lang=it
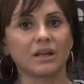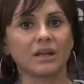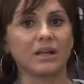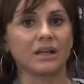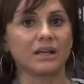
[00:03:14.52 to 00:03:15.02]

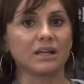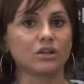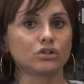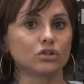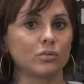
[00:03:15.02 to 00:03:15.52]
Eh, il
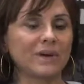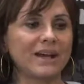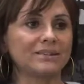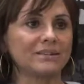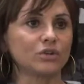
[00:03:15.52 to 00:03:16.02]
nostro è un
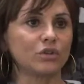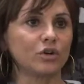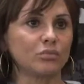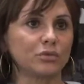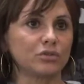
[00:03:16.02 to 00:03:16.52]
paese dove
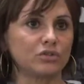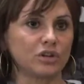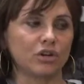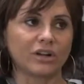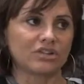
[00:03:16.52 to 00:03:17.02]

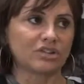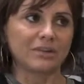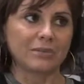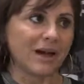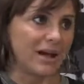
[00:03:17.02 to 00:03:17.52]
l'opposizione non
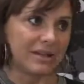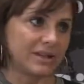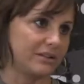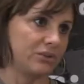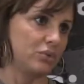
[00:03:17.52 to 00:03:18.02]
accetta mai di
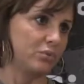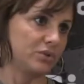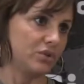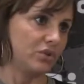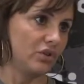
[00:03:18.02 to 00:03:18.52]
essere
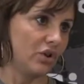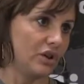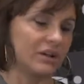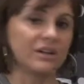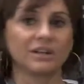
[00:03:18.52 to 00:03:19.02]

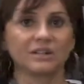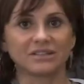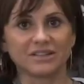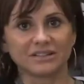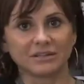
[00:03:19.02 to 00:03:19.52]
opposizione,
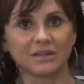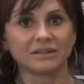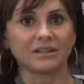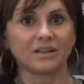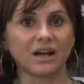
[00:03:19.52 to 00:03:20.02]

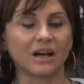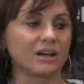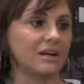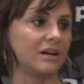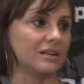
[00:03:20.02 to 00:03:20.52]
diversamente
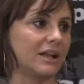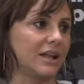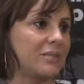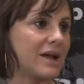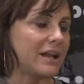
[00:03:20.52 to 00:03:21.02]
da, eh,
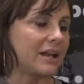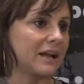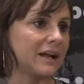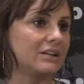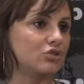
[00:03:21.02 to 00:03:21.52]
dall'America
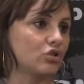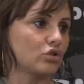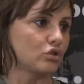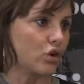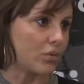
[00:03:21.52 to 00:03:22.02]
che il
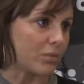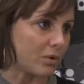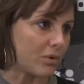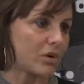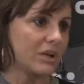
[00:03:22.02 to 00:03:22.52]
giorno
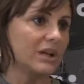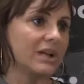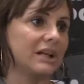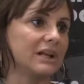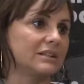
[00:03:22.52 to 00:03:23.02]
dopo
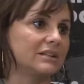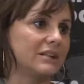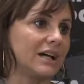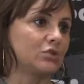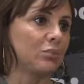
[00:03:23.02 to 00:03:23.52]
che il
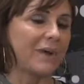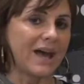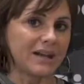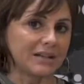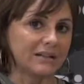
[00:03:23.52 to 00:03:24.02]
candidato
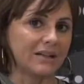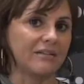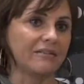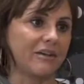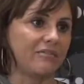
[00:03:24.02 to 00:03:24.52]

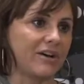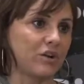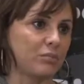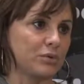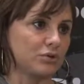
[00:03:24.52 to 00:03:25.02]
perde, va a fare
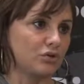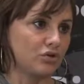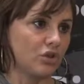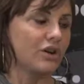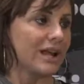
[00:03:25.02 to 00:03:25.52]

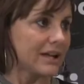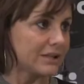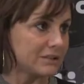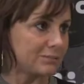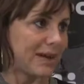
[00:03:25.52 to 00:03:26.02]
opposizione, e
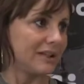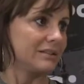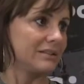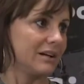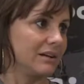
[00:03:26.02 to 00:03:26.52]

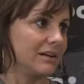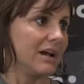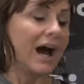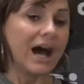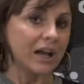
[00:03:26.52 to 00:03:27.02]
rispetta,
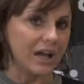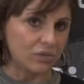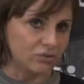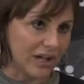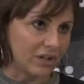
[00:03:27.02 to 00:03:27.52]
anche
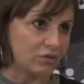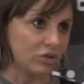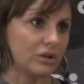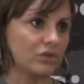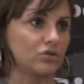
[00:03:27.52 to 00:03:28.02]

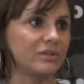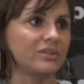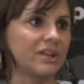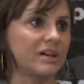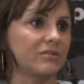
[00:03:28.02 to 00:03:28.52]
aiutandolo laddove
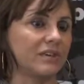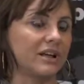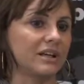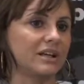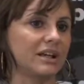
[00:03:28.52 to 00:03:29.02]

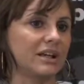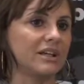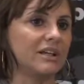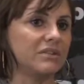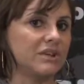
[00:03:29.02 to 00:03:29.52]
serve, eh,
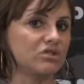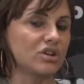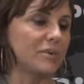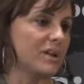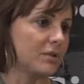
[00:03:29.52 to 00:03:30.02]
chi
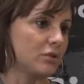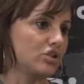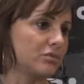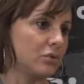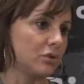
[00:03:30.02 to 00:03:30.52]
vince per i
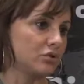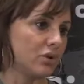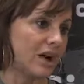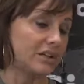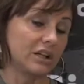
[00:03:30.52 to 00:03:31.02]
prossimi quattro
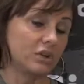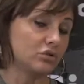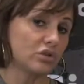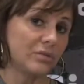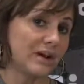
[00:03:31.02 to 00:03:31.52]
anni. Nel
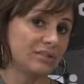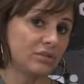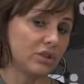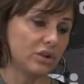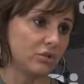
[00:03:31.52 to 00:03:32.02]
nostro paese
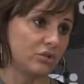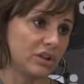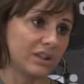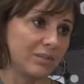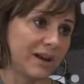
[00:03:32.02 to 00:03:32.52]
non è
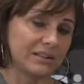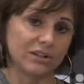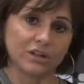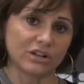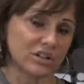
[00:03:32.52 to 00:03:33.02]
così, chi perde
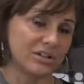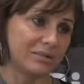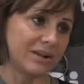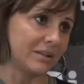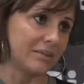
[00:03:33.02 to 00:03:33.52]
non accetta
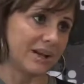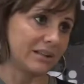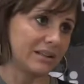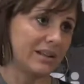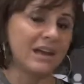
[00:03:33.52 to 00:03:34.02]
mai di
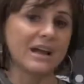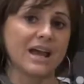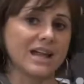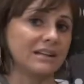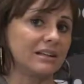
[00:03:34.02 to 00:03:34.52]
perdere
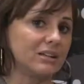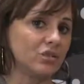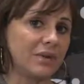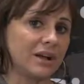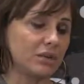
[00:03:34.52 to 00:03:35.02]
e
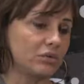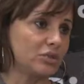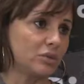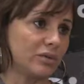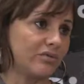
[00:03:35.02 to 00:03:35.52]
dall'indomani
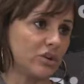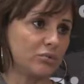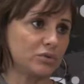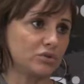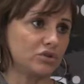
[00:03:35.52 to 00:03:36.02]
continua a fare
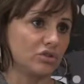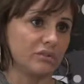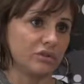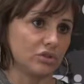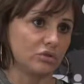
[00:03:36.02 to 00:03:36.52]

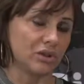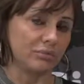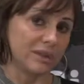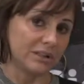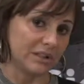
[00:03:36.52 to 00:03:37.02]
opposizione facendo
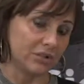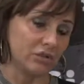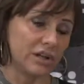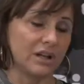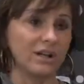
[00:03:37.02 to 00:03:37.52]
campagna
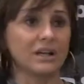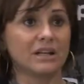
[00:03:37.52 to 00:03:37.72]
elettorale.